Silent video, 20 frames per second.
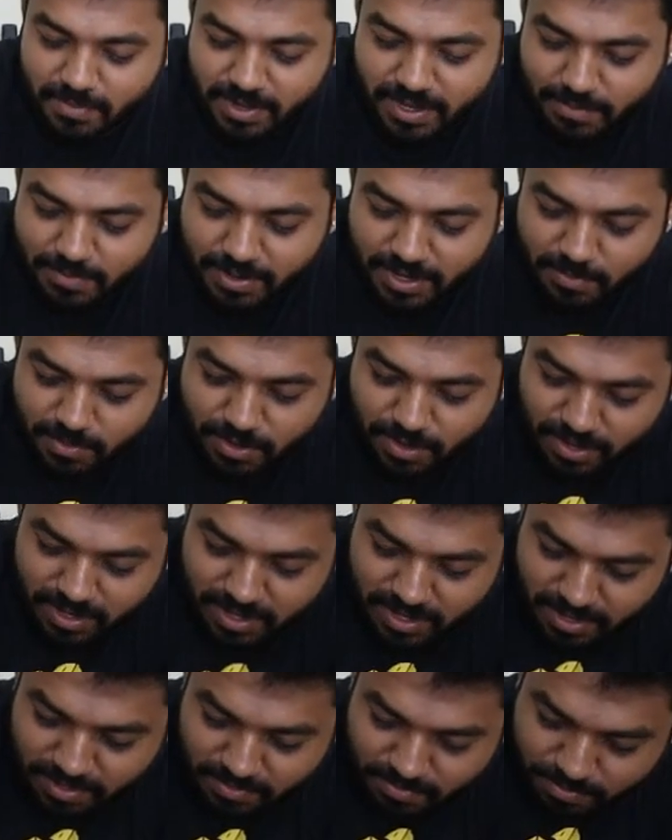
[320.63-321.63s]
நம்ம என்ன பண்ணோம்னா
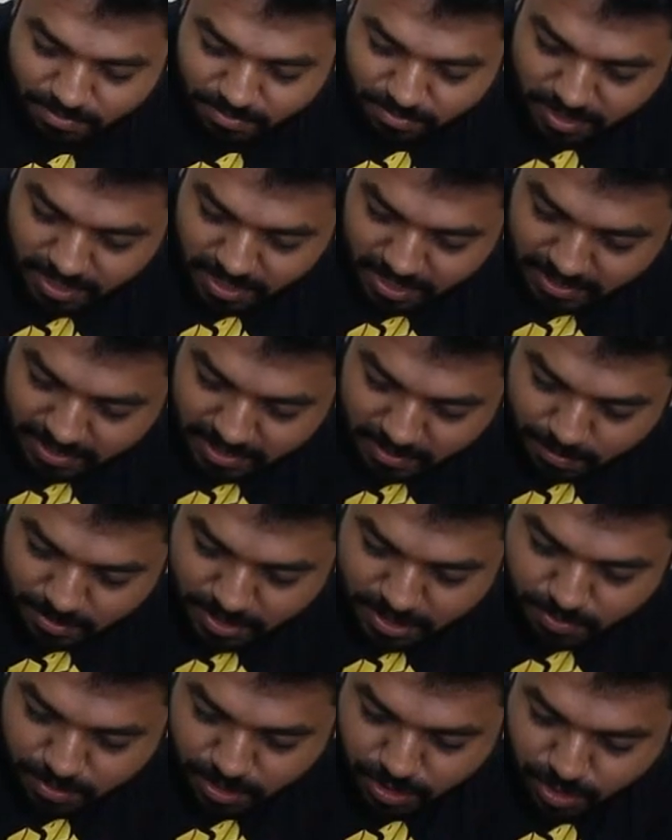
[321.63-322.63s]
நீட்டாக
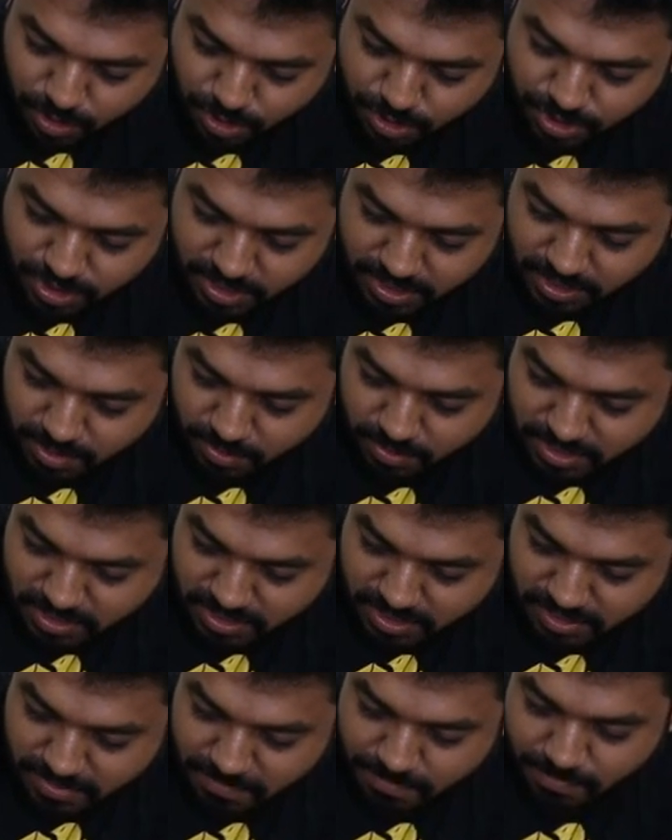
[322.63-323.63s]
பீஸ் மட்டும் கொஞ்சம் எடுத்து வச்சுட்டு